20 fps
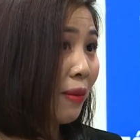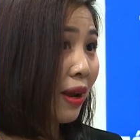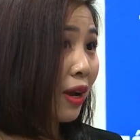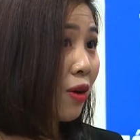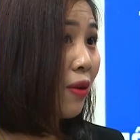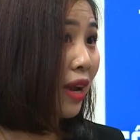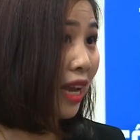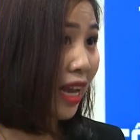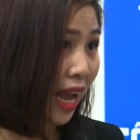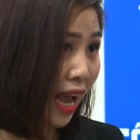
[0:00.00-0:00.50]

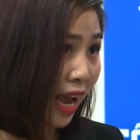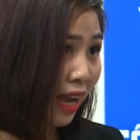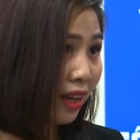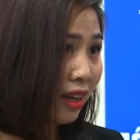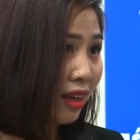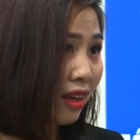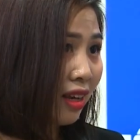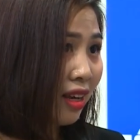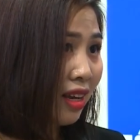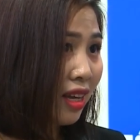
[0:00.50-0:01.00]
2022
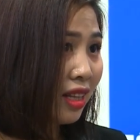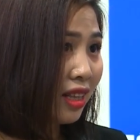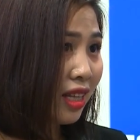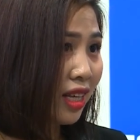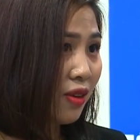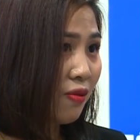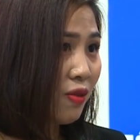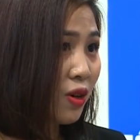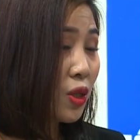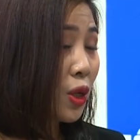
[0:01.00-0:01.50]

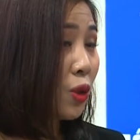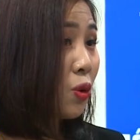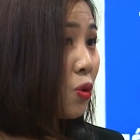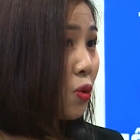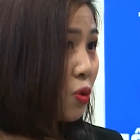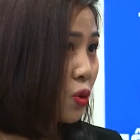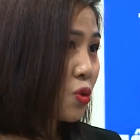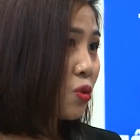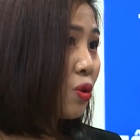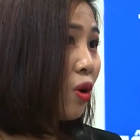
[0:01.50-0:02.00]
thì với doanh thu
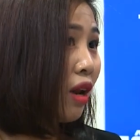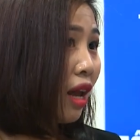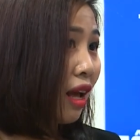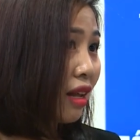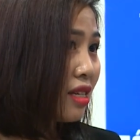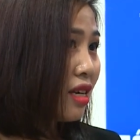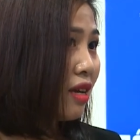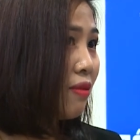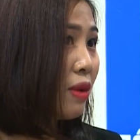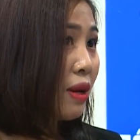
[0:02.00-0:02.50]
của chúng tôi là
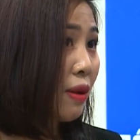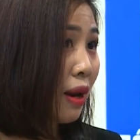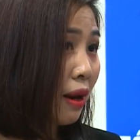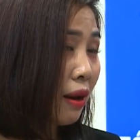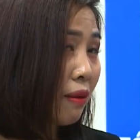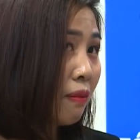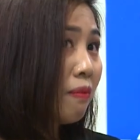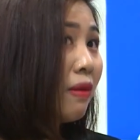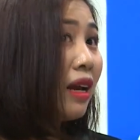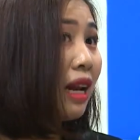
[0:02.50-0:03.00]
trên
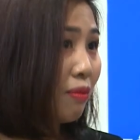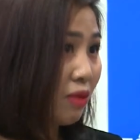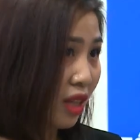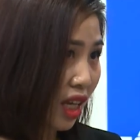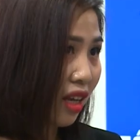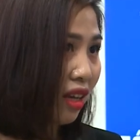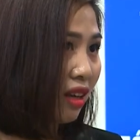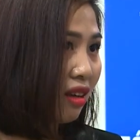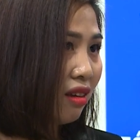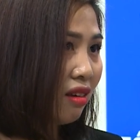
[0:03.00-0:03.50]
15
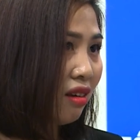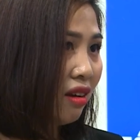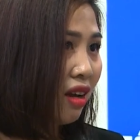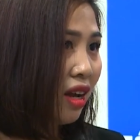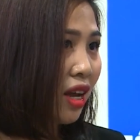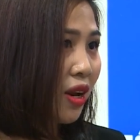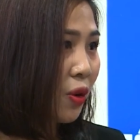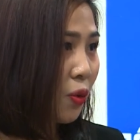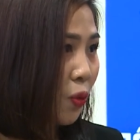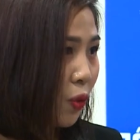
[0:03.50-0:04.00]
tỷ,
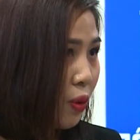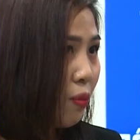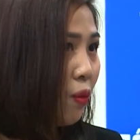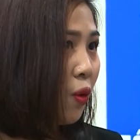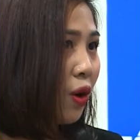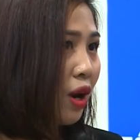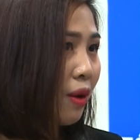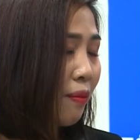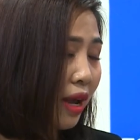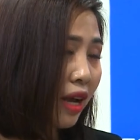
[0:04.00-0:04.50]
quý
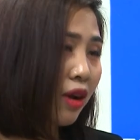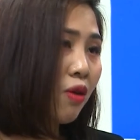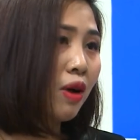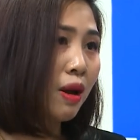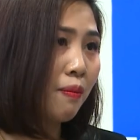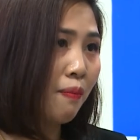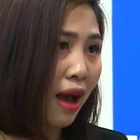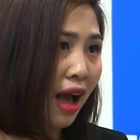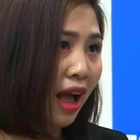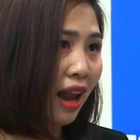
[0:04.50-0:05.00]
1 năm
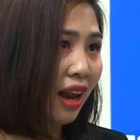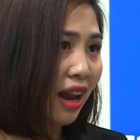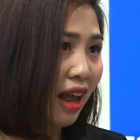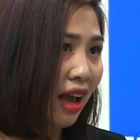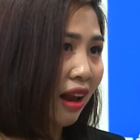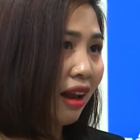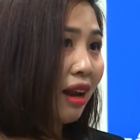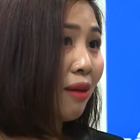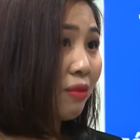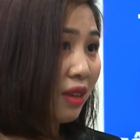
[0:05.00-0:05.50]
2023
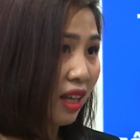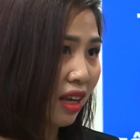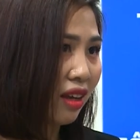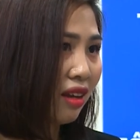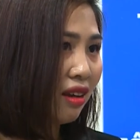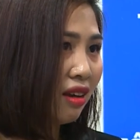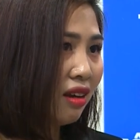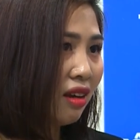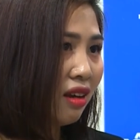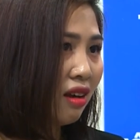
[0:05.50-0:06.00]
là 5 tỷ
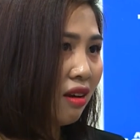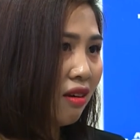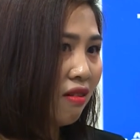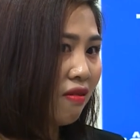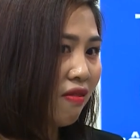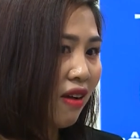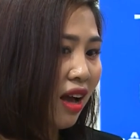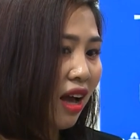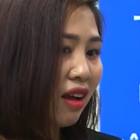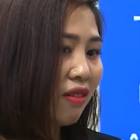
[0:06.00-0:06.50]

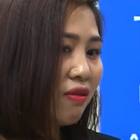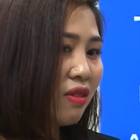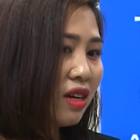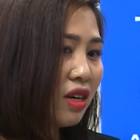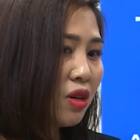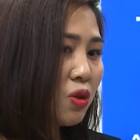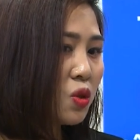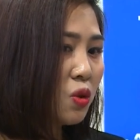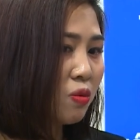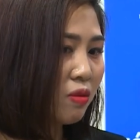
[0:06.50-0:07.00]
và với
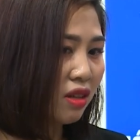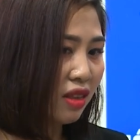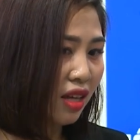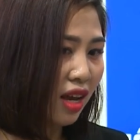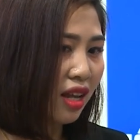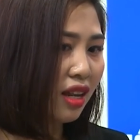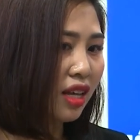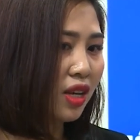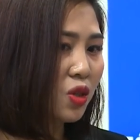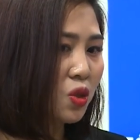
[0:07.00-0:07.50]
ứng dụng như thế
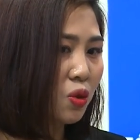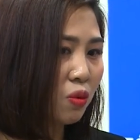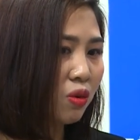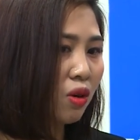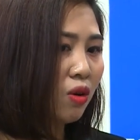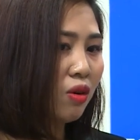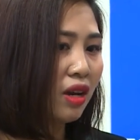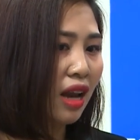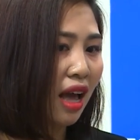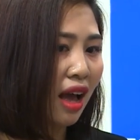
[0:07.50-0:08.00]
thì chúng
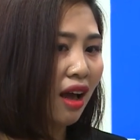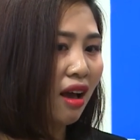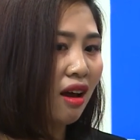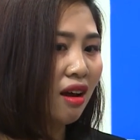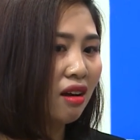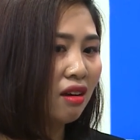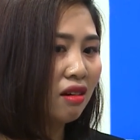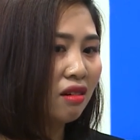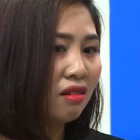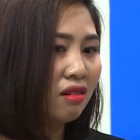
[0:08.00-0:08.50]
tôi đã
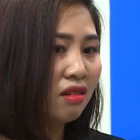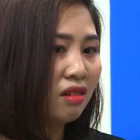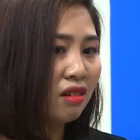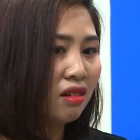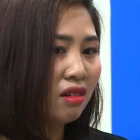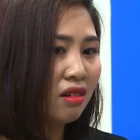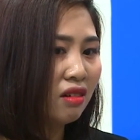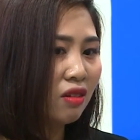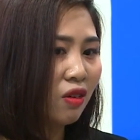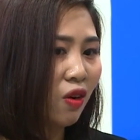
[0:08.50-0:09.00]

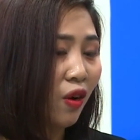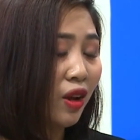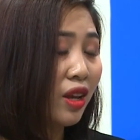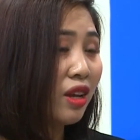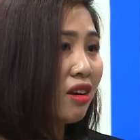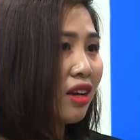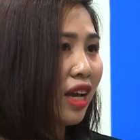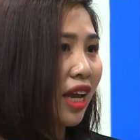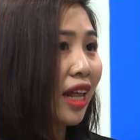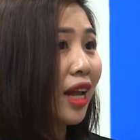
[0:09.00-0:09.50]
có
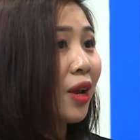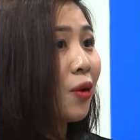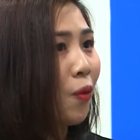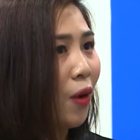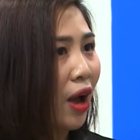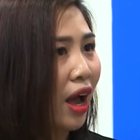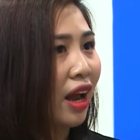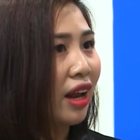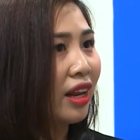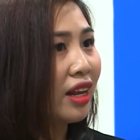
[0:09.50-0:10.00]
những cái thành
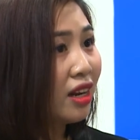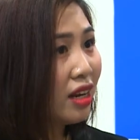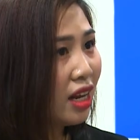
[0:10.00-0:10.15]
quả nhất